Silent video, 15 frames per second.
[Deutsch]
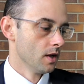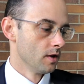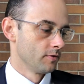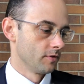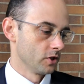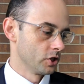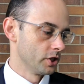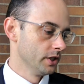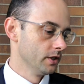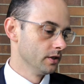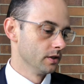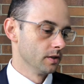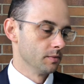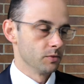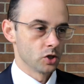
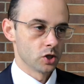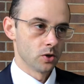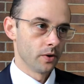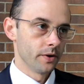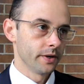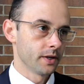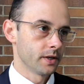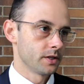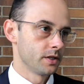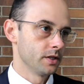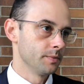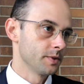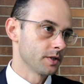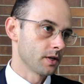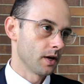verschiedenen
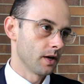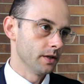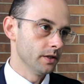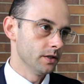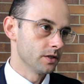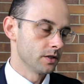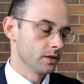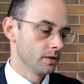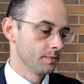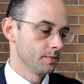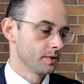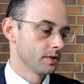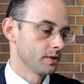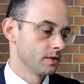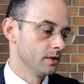Beschleunigerchips, KI-Chips,